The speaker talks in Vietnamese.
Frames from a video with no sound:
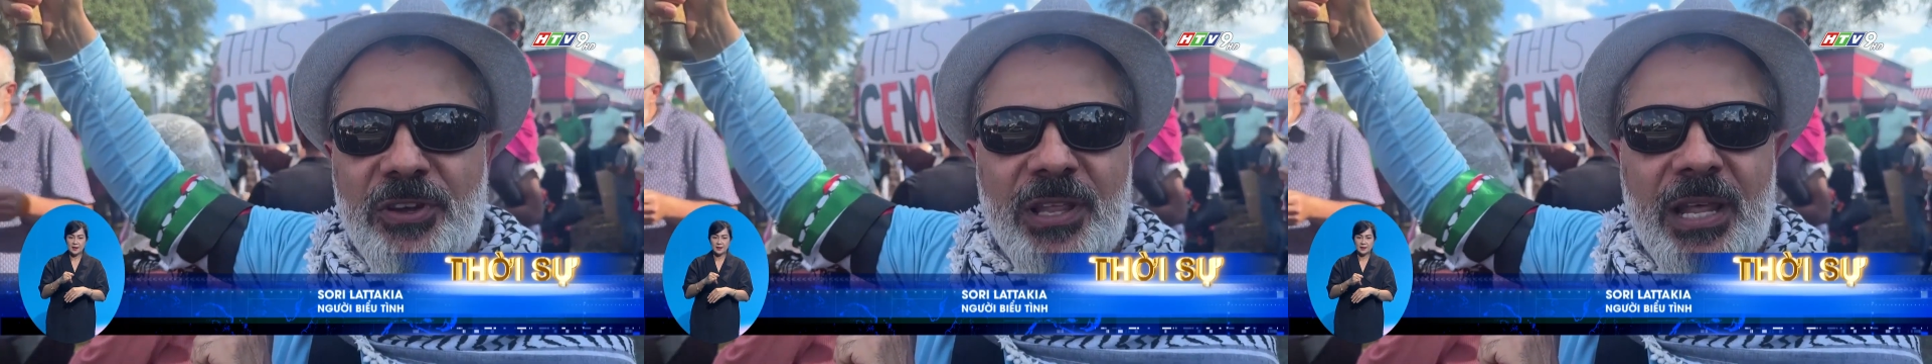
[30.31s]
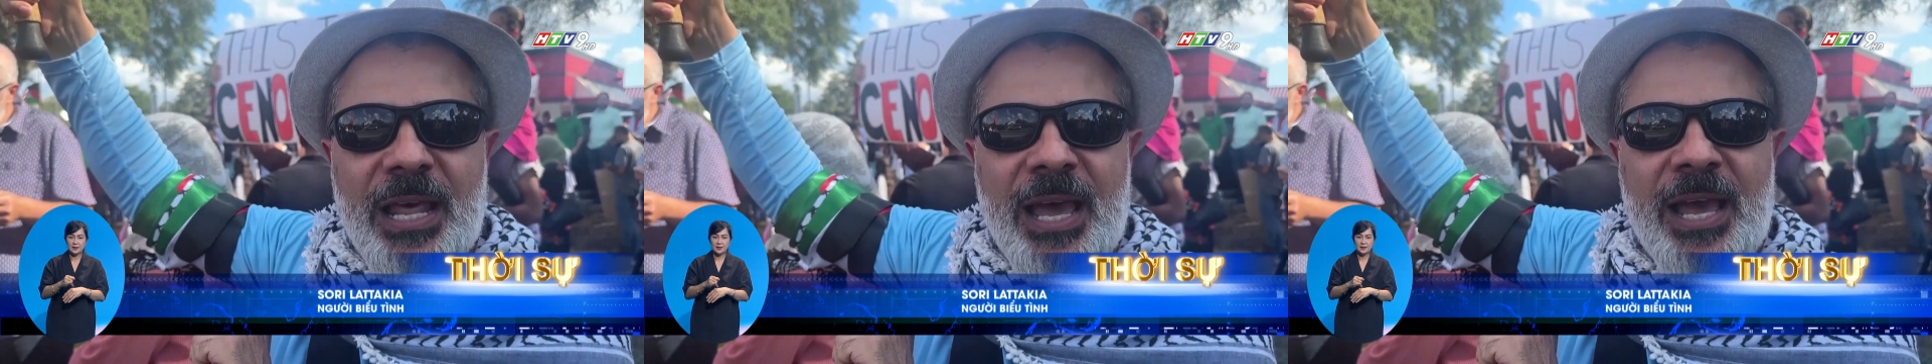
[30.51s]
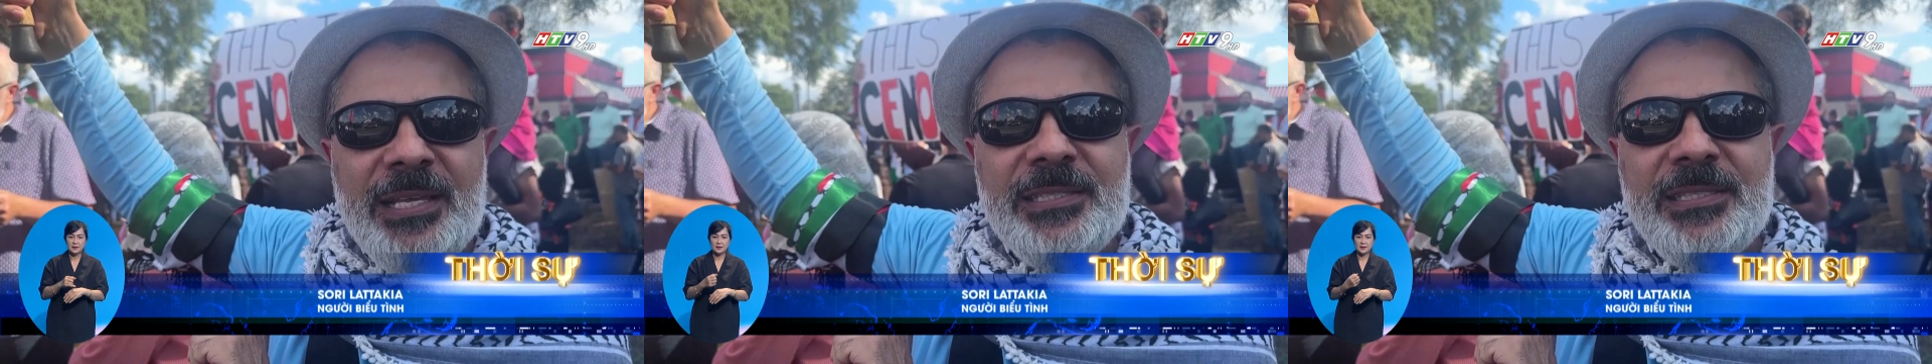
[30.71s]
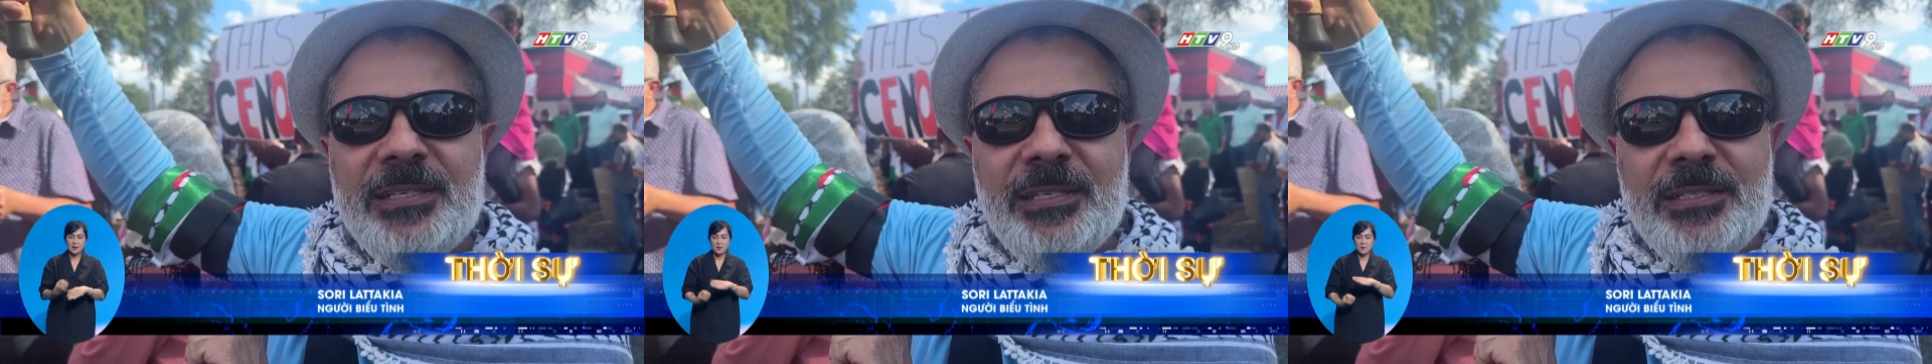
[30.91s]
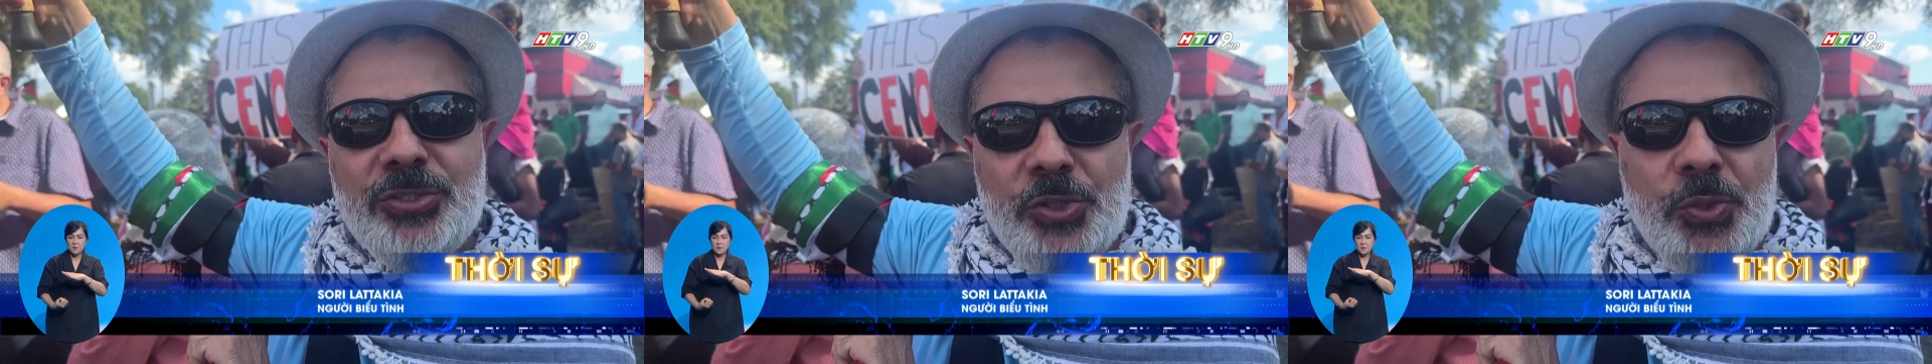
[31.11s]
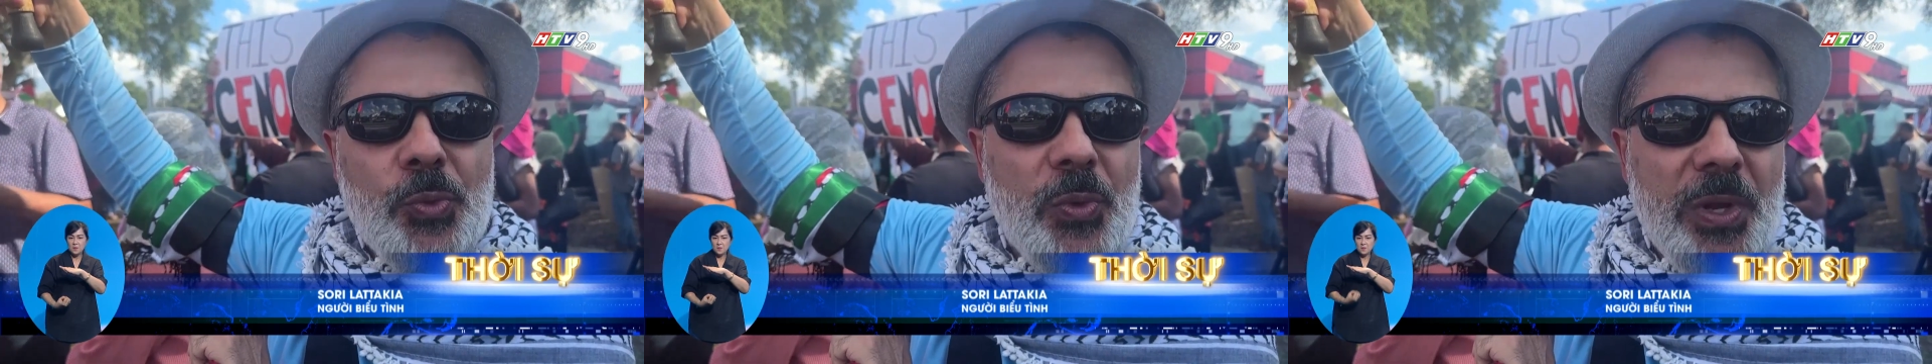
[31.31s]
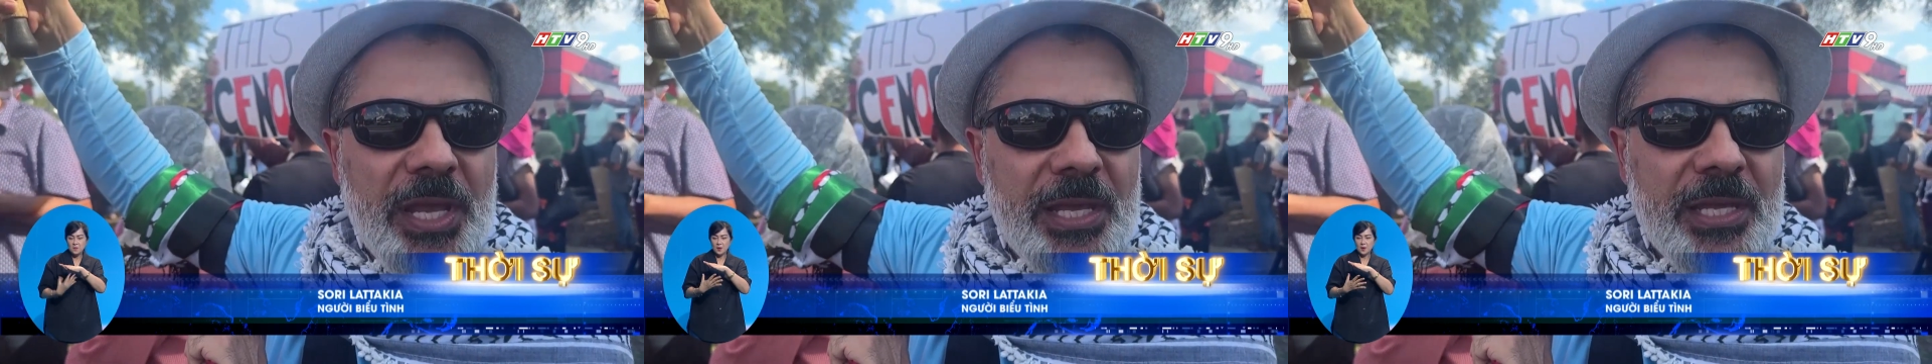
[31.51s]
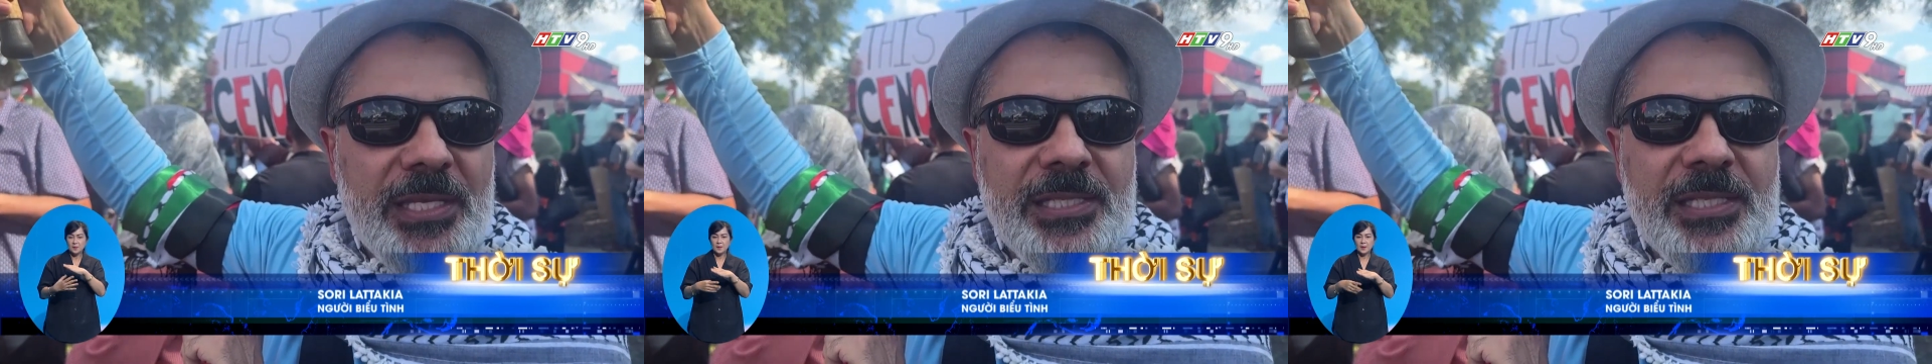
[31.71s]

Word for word: bao vây trong hai tuần qua